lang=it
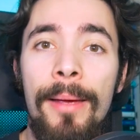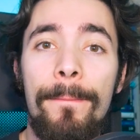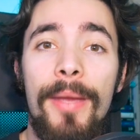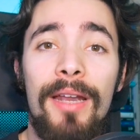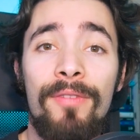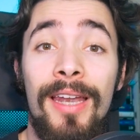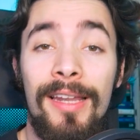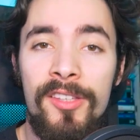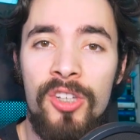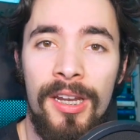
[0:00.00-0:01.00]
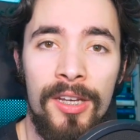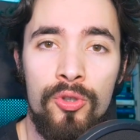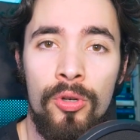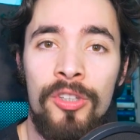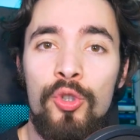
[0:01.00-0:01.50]
per fare lead
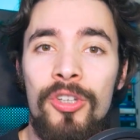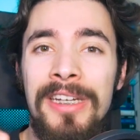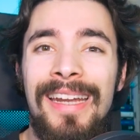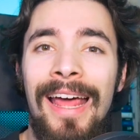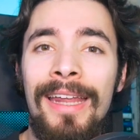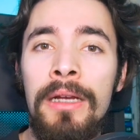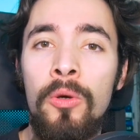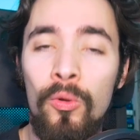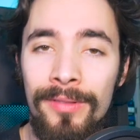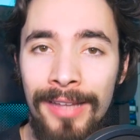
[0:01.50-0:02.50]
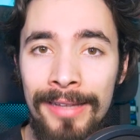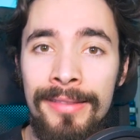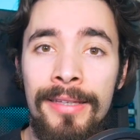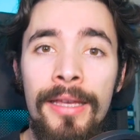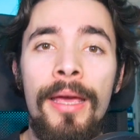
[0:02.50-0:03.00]
generation, cioè generare
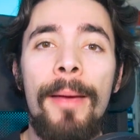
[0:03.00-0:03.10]
contatti.